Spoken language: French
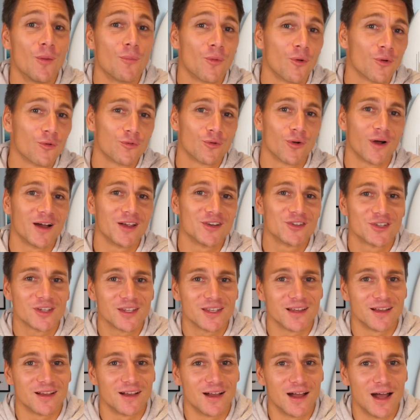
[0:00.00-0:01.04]

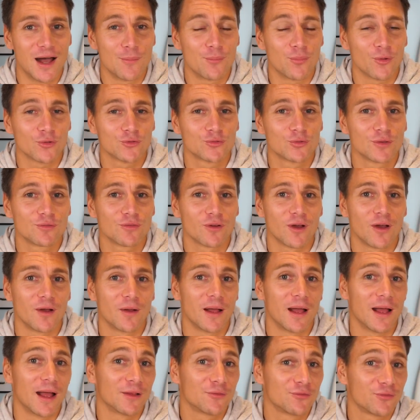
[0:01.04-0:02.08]
m'encourager à, poursuivre,
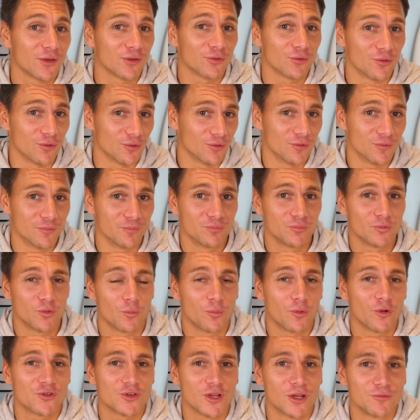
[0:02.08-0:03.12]
à, te faire de,
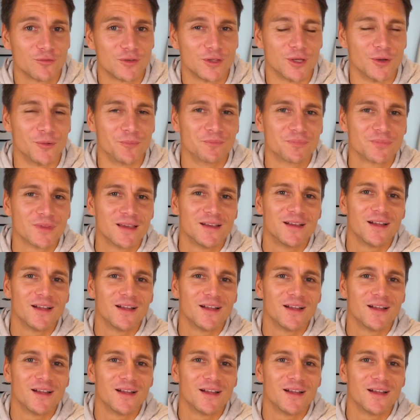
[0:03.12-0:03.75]
prochaines vidéos.